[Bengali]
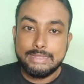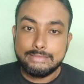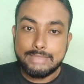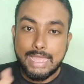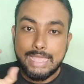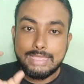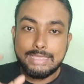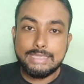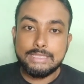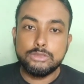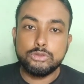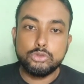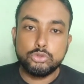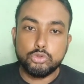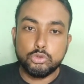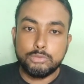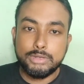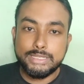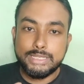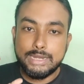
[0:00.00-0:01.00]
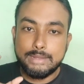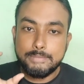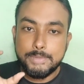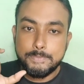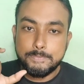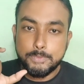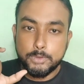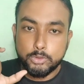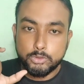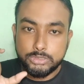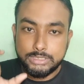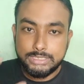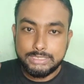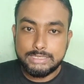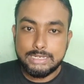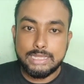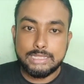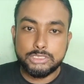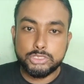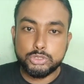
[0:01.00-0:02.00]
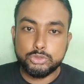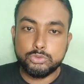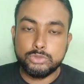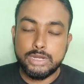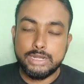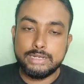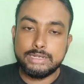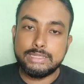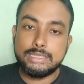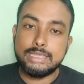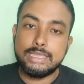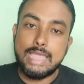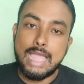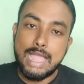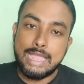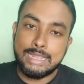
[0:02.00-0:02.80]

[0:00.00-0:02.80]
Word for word: তাই কিন্তু তোমাদের আমি প্রতিটা স্টুডেন্টকে